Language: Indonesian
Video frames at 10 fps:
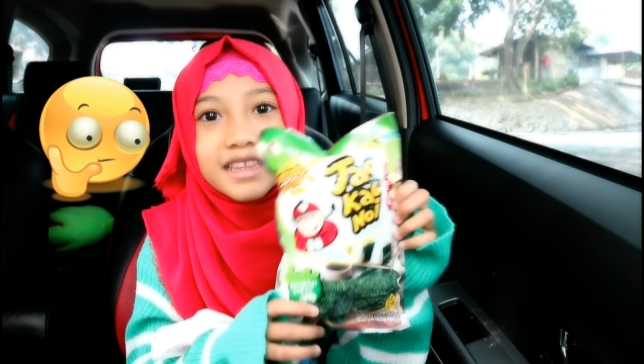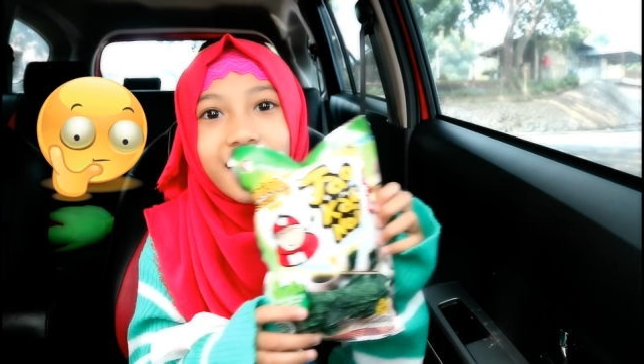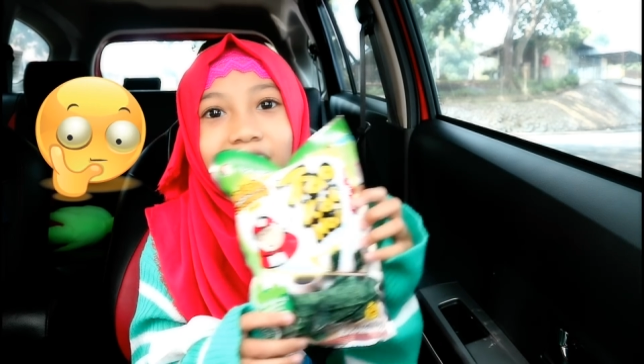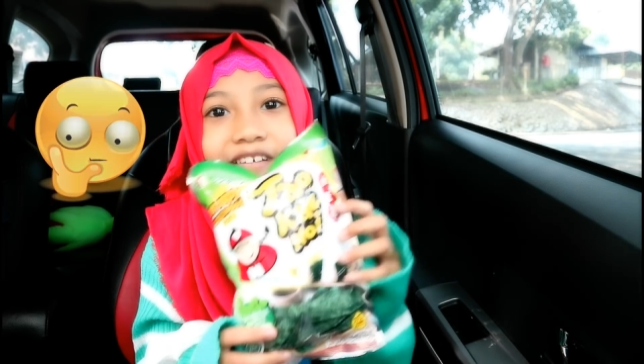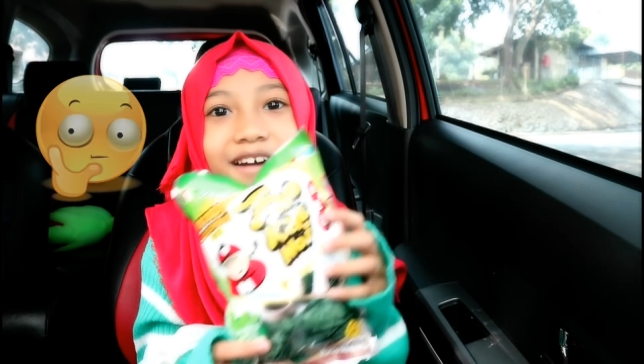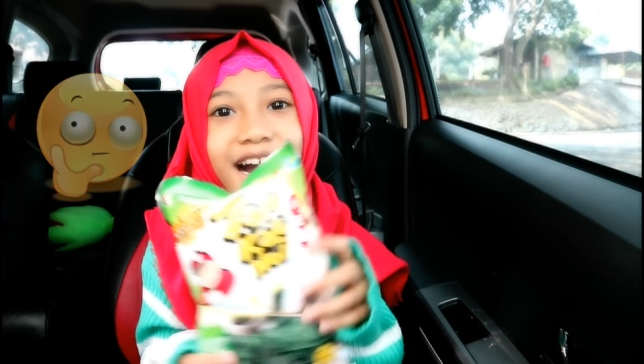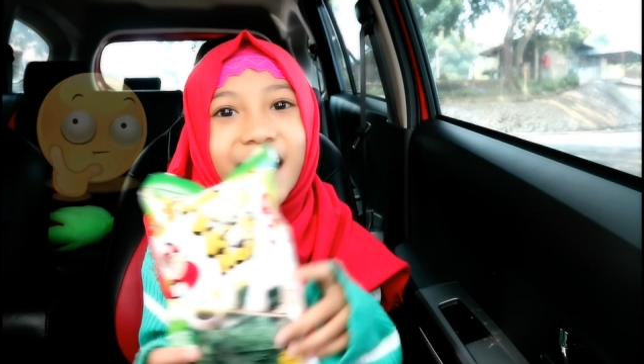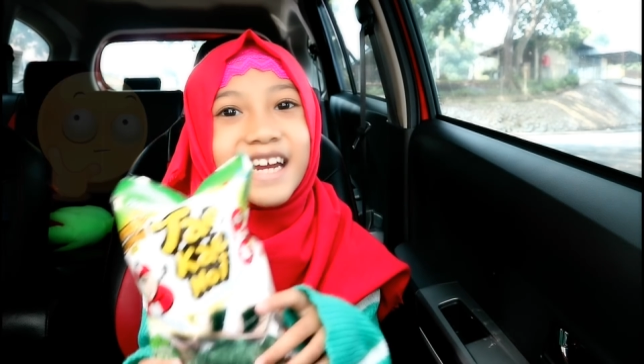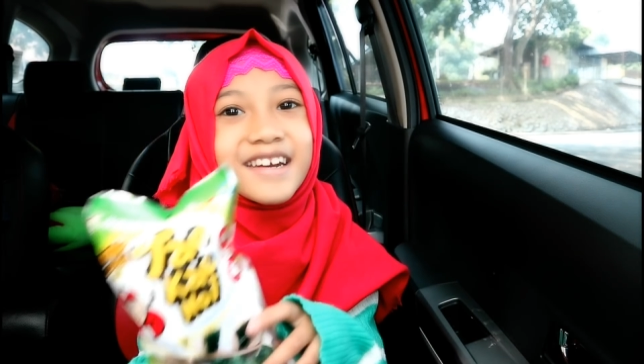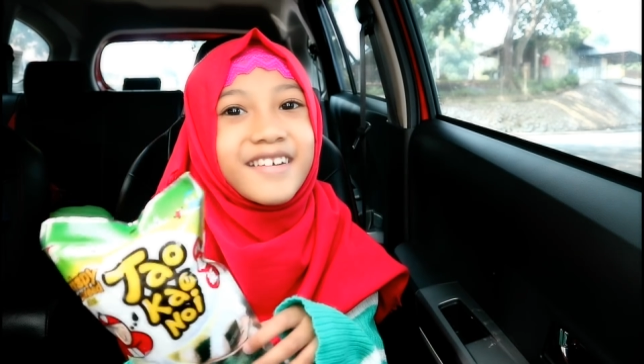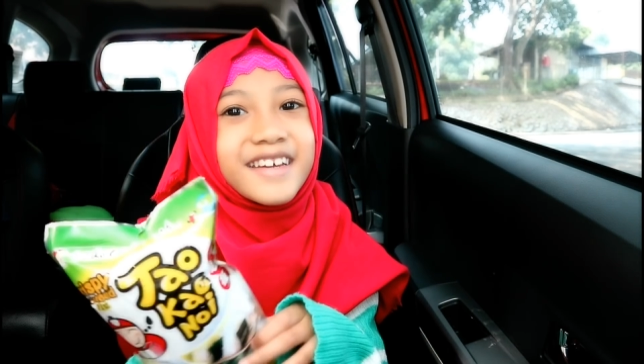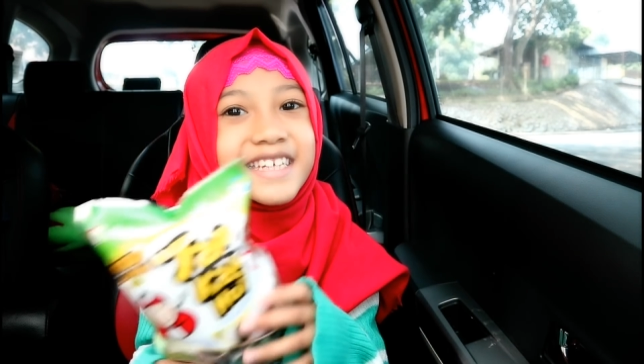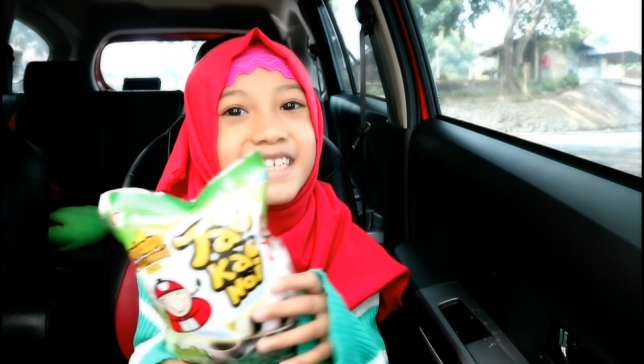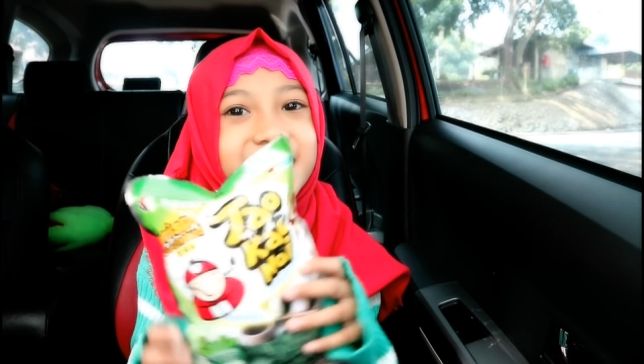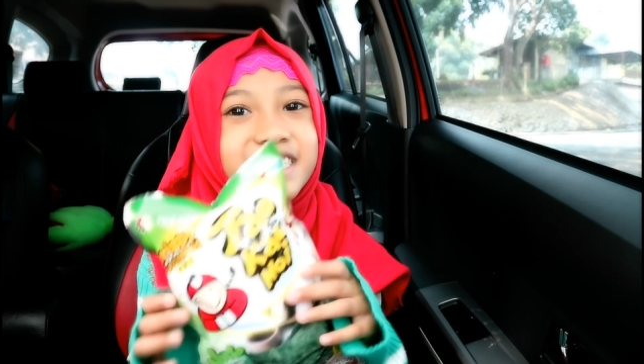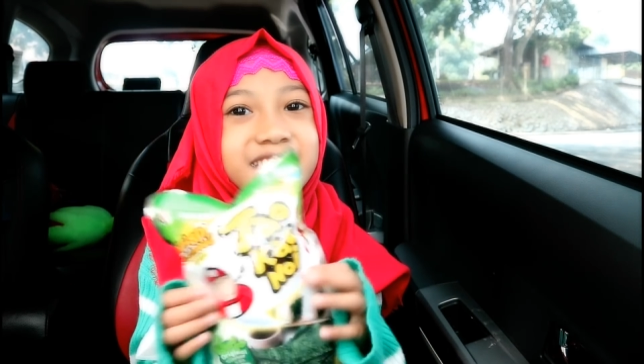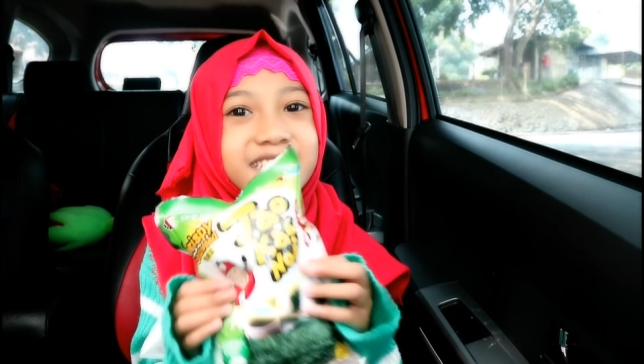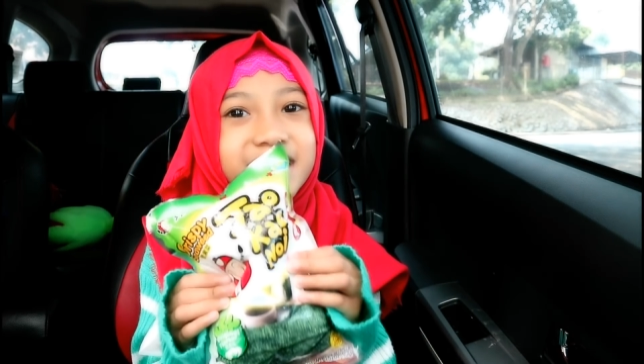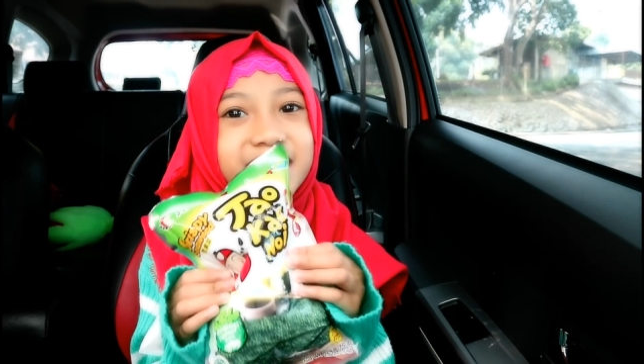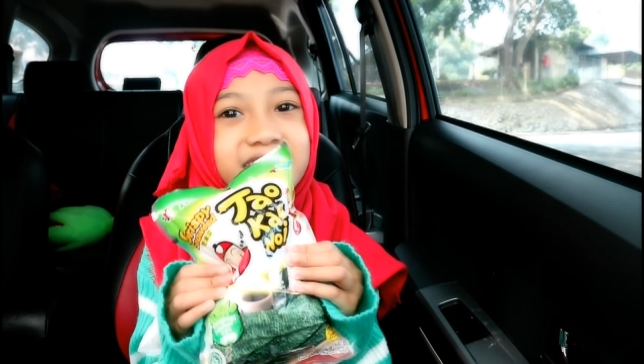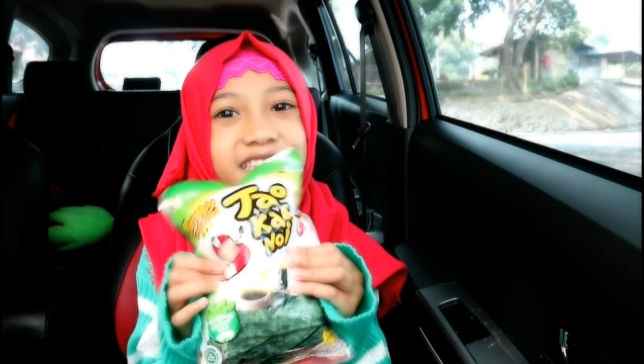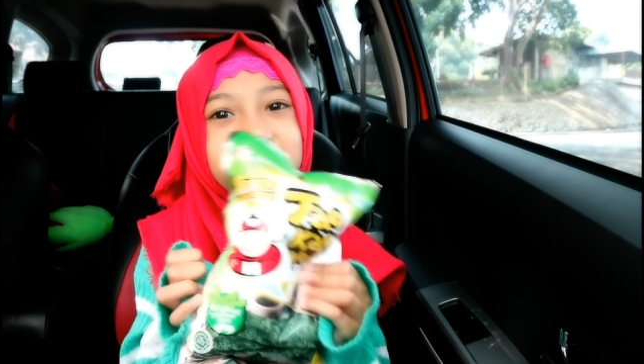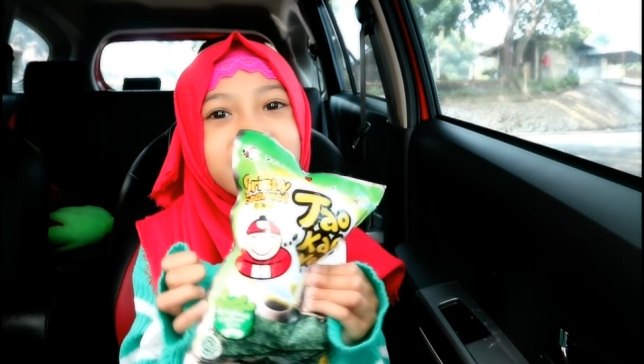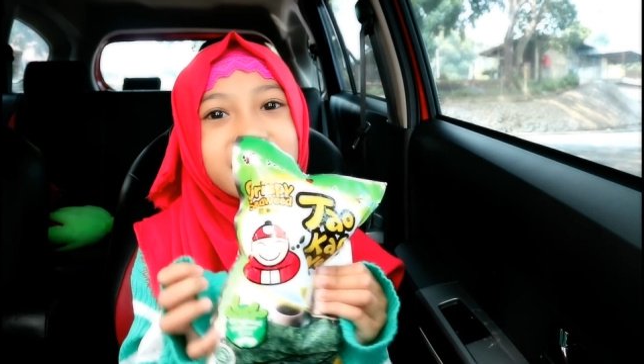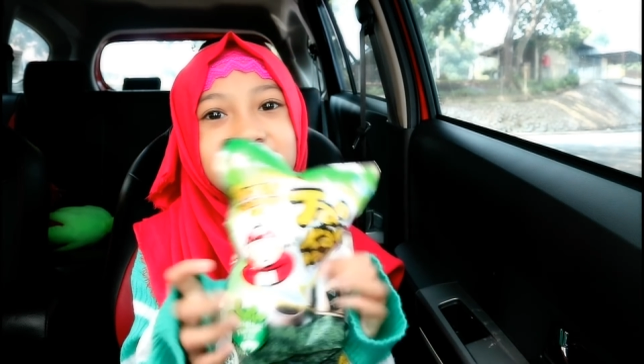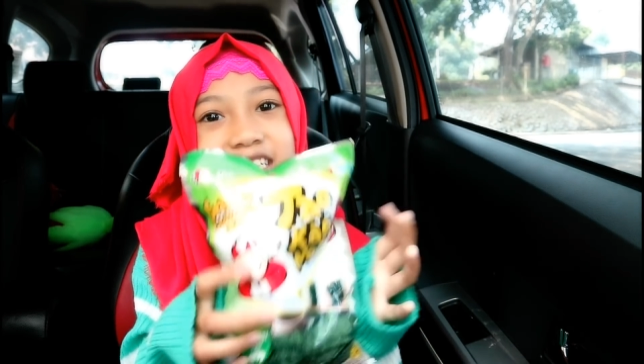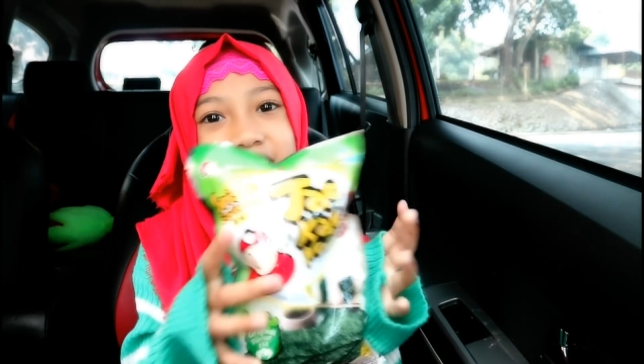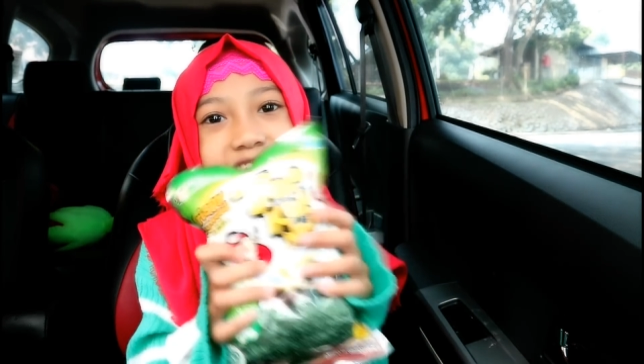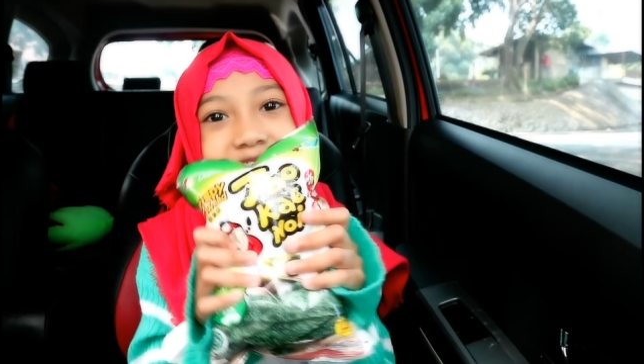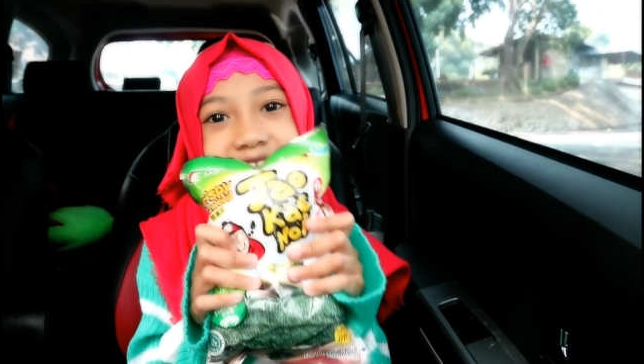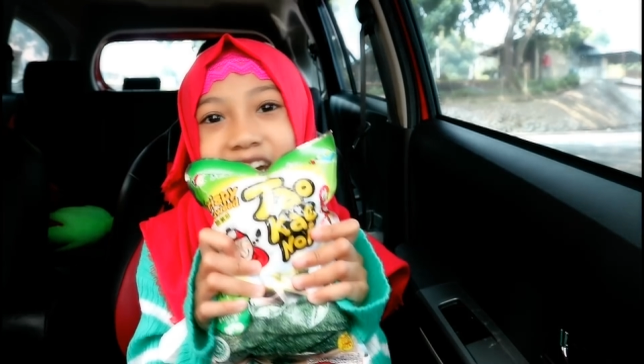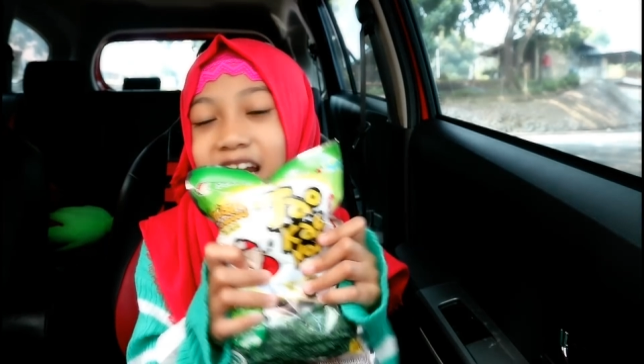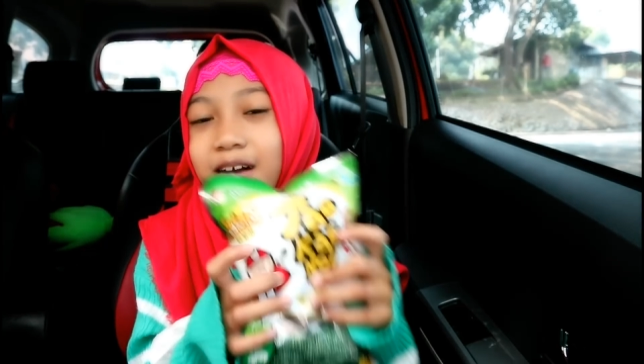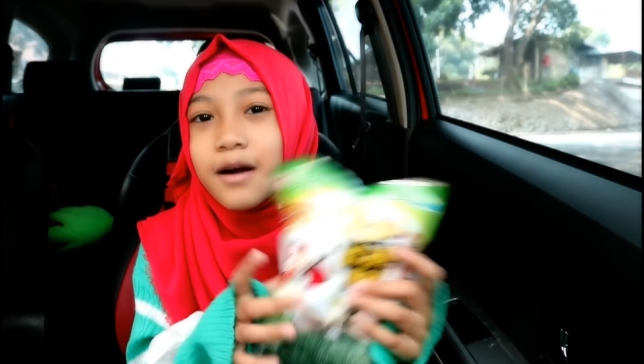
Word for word: tau kai noin itu enak